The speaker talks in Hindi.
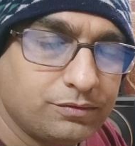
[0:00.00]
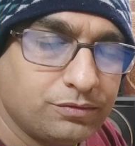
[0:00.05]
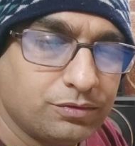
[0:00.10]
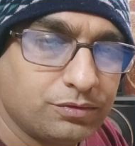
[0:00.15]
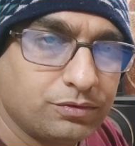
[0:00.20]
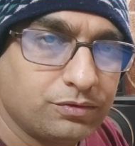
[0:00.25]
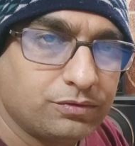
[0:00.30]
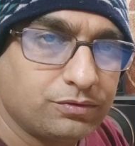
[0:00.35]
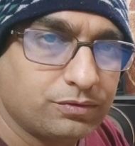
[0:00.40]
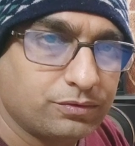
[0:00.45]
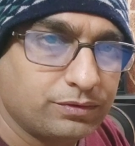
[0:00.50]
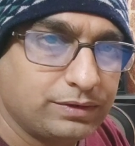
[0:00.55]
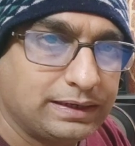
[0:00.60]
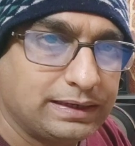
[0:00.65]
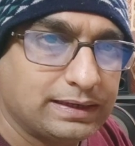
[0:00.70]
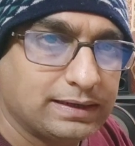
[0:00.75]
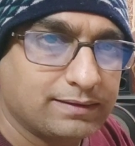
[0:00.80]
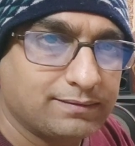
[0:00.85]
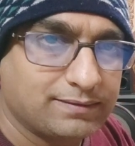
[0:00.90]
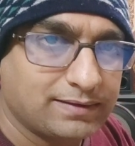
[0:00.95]
जो सोनी
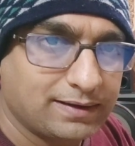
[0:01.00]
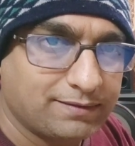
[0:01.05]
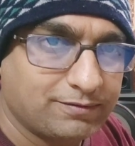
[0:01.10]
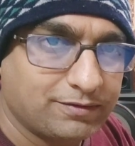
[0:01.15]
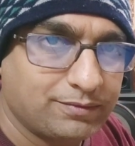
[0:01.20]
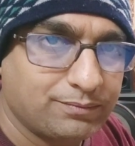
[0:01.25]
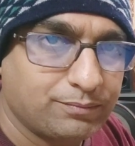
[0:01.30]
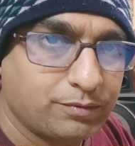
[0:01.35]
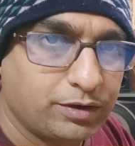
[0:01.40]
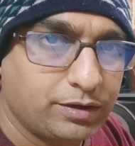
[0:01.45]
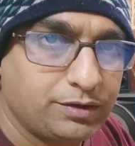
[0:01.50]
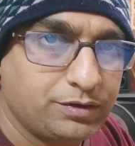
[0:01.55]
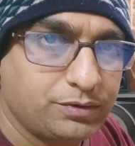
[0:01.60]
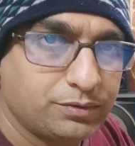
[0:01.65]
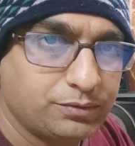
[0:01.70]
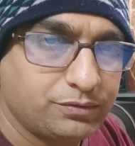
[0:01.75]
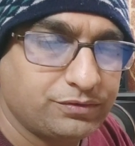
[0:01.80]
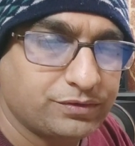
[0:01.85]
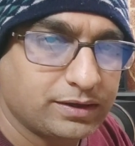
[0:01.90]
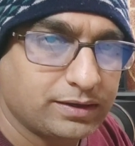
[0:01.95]
का
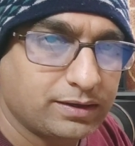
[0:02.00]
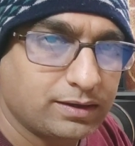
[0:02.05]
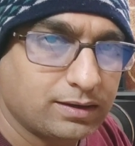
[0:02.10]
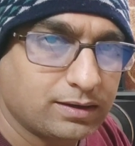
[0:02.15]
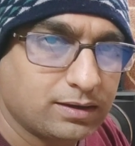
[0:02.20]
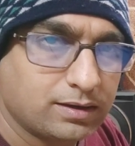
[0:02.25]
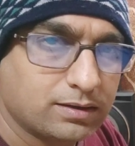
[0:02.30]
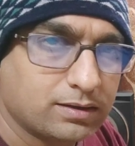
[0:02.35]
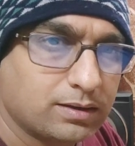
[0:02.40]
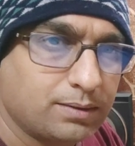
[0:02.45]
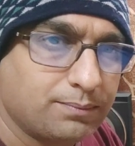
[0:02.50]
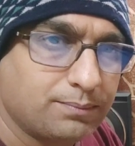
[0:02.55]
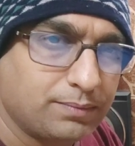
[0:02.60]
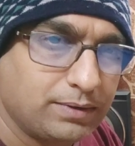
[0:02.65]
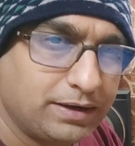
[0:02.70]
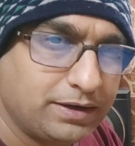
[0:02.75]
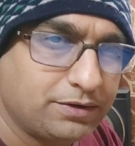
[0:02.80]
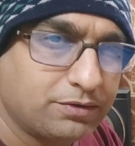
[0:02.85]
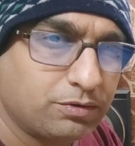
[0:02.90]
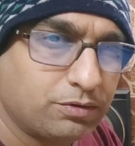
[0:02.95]
7.2 चैनल का
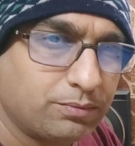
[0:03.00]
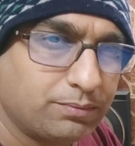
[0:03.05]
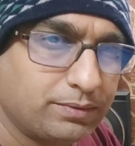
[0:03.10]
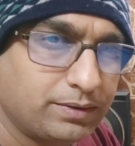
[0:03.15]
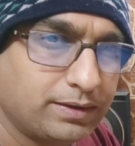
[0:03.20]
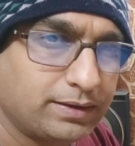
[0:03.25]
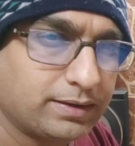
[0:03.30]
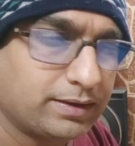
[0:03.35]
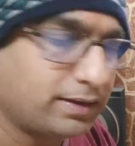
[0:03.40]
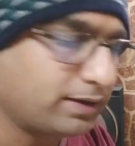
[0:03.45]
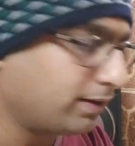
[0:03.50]
कंप्लीट होम थिएटर